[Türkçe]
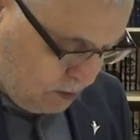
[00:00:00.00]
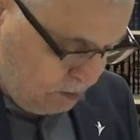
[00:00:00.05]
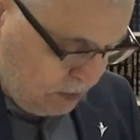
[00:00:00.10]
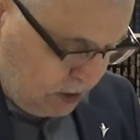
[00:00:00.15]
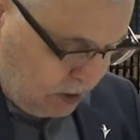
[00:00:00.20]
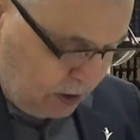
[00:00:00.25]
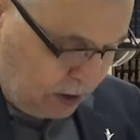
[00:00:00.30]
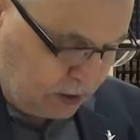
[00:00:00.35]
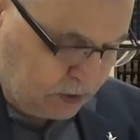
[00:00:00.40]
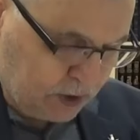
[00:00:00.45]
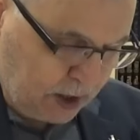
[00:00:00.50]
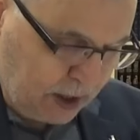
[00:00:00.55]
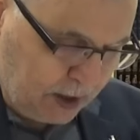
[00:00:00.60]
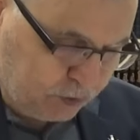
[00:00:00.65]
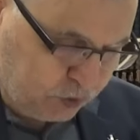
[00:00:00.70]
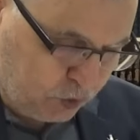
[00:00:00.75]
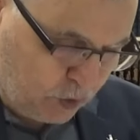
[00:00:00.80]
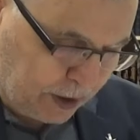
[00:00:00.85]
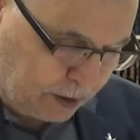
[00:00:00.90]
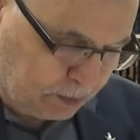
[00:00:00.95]
bir
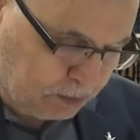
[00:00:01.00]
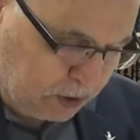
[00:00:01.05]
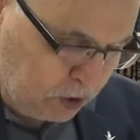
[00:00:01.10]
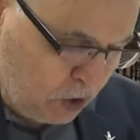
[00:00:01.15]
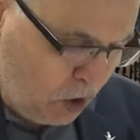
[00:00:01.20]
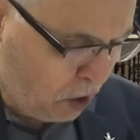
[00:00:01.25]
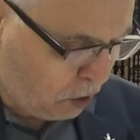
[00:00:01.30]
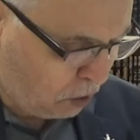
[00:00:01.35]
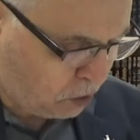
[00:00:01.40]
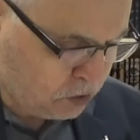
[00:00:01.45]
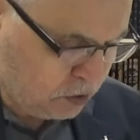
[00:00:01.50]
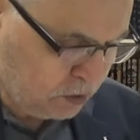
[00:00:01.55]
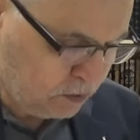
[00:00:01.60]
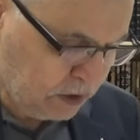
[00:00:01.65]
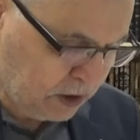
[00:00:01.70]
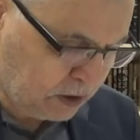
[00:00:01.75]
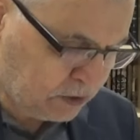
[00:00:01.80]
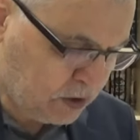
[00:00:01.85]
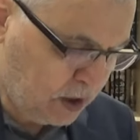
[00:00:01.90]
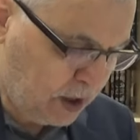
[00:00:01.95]
ihtilaf var mı? Yok.
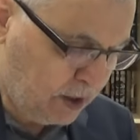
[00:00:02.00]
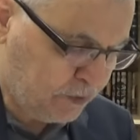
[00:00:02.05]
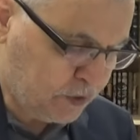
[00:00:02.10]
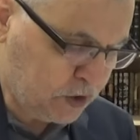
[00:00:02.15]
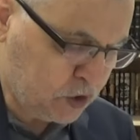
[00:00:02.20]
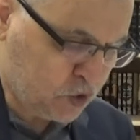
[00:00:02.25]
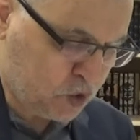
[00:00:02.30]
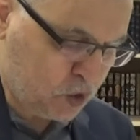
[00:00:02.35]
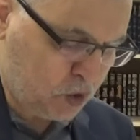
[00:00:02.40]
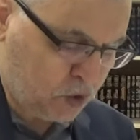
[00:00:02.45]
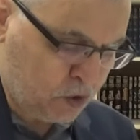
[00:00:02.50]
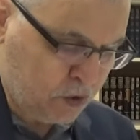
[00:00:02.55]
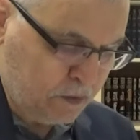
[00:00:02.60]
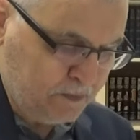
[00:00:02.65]
İhtilaf hiç yok.